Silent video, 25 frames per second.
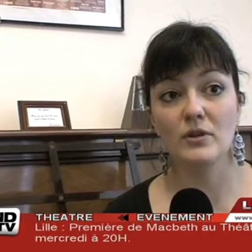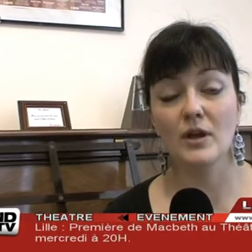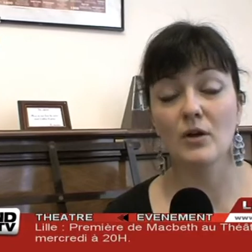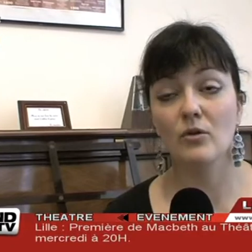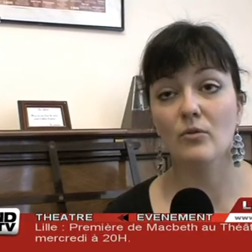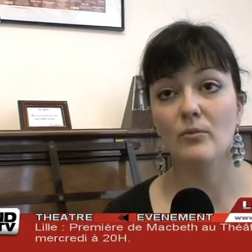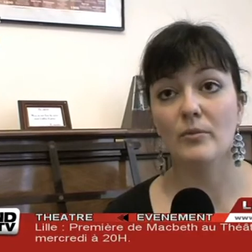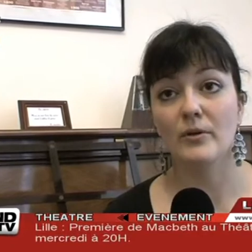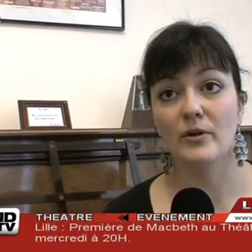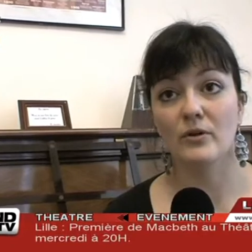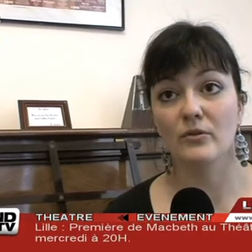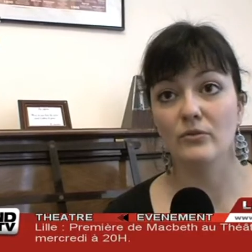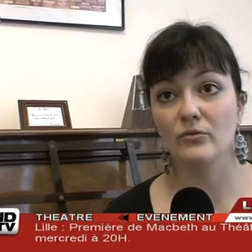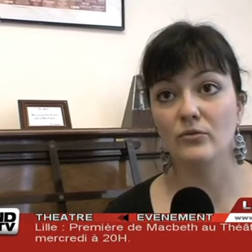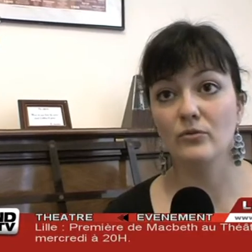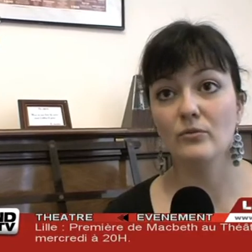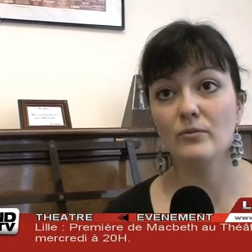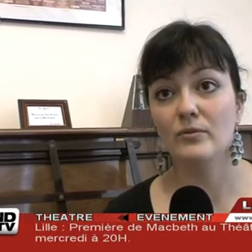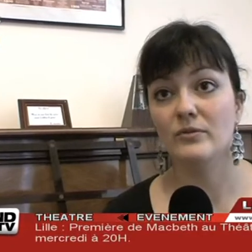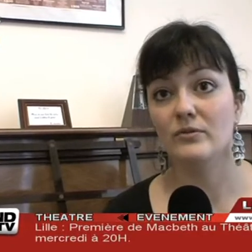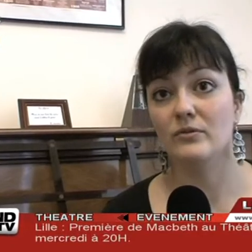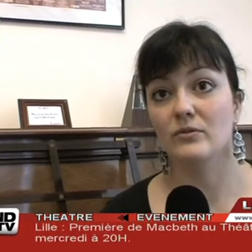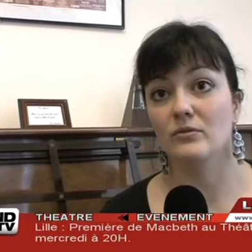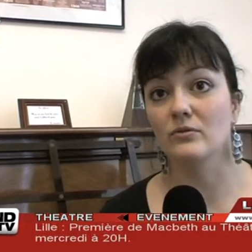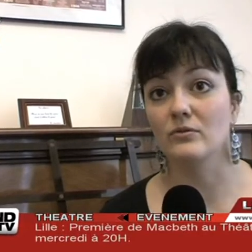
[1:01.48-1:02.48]
une
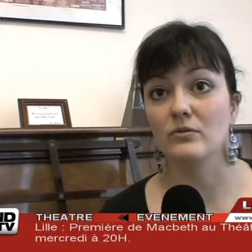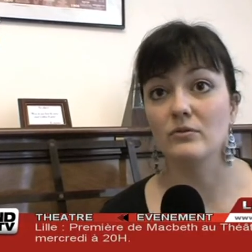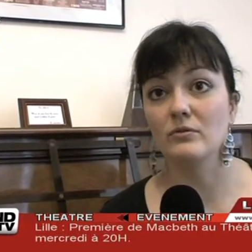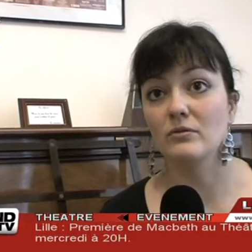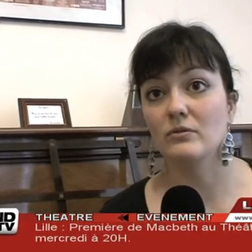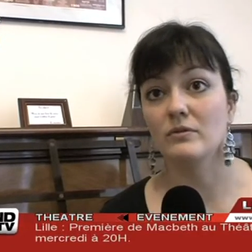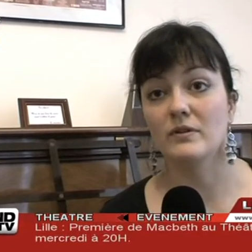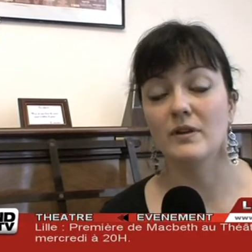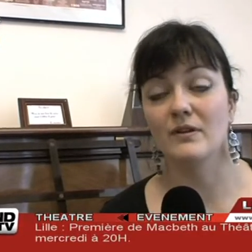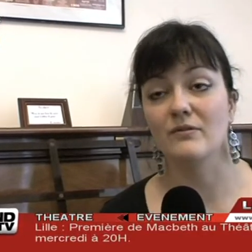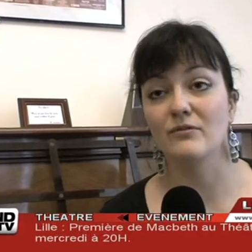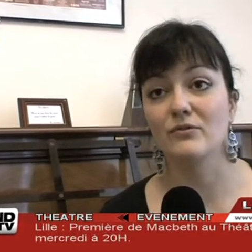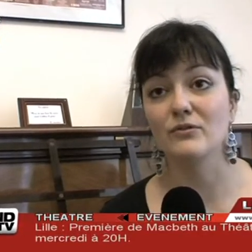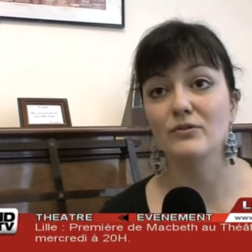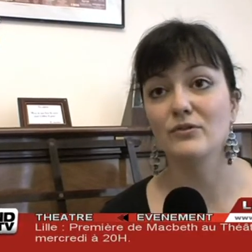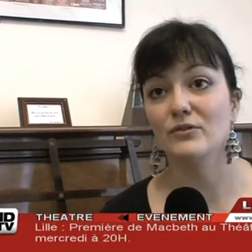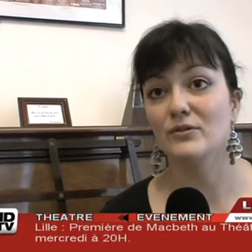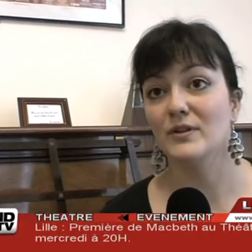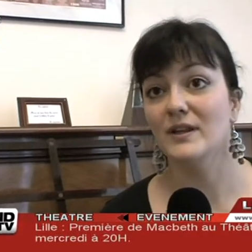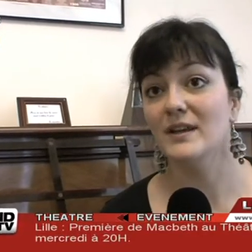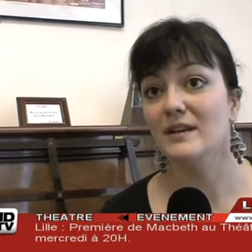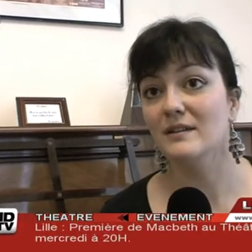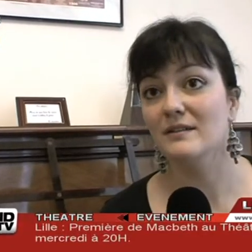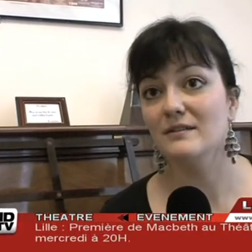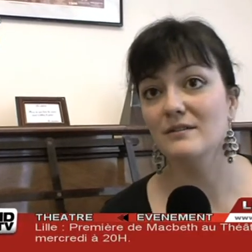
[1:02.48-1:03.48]
incompréhension, puisque ça
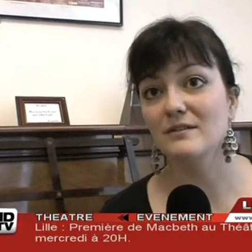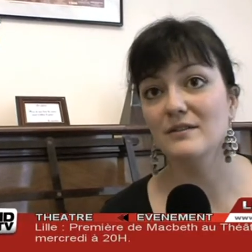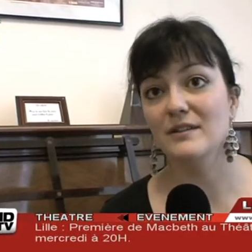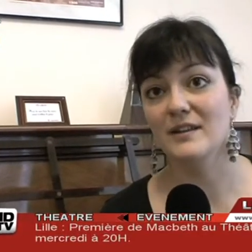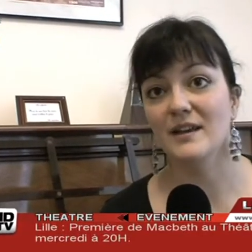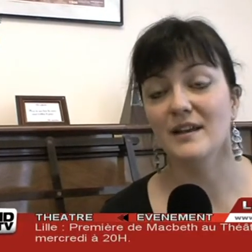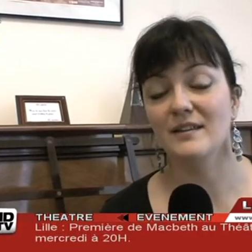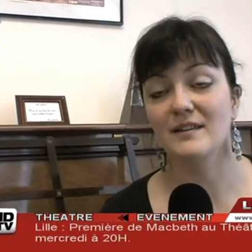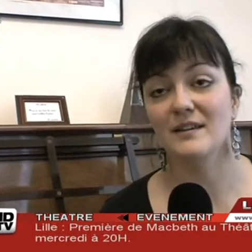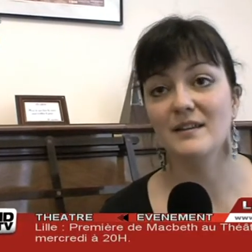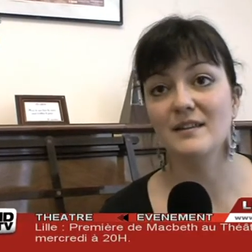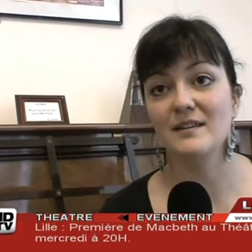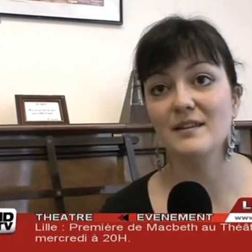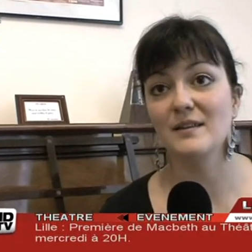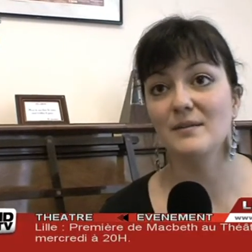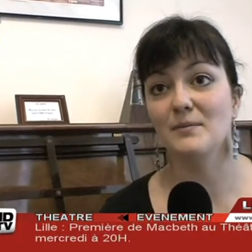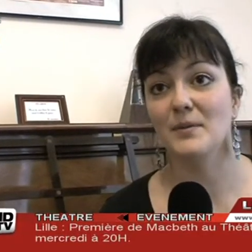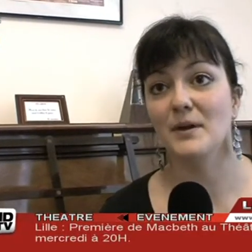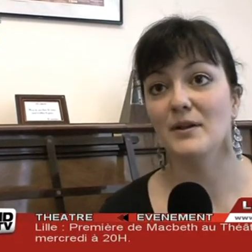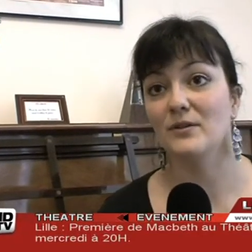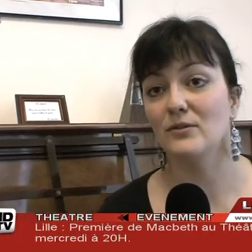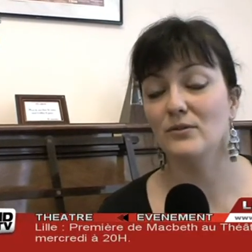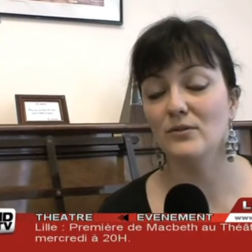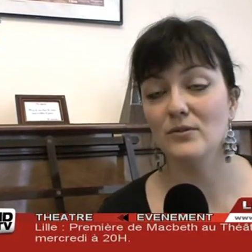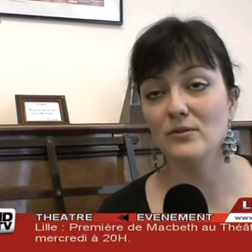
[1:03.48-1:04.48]
fonctionnait, le théâtre était
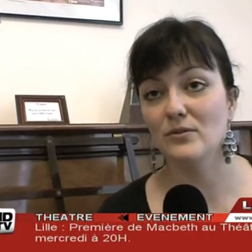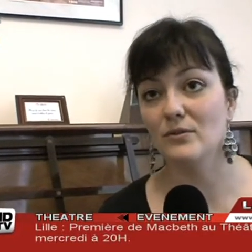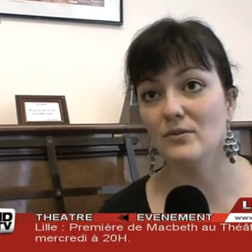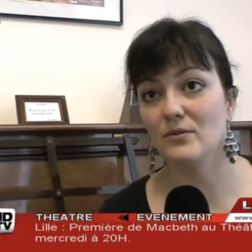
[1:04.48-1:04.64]
presque,